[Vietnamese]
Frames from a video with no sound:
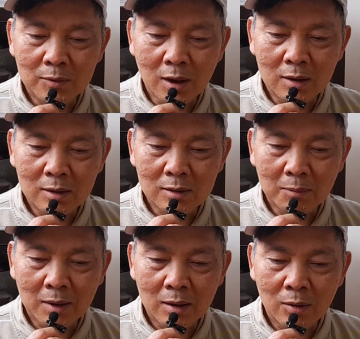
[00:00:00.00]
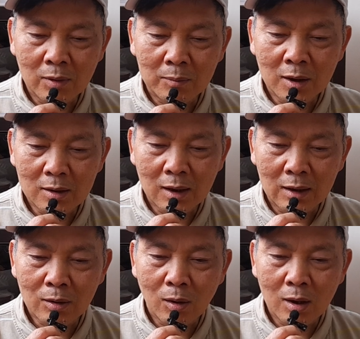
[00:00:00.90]
nghiêm chỉnh chấp hành luật pháp đức là
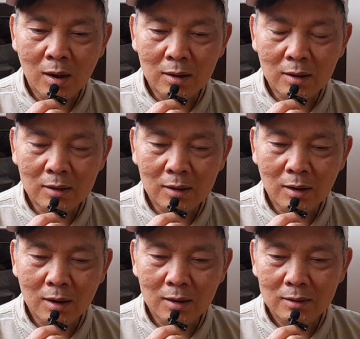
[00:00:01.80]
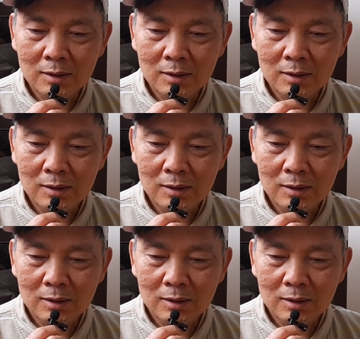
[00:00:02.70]
nó có hết ở trên đó đó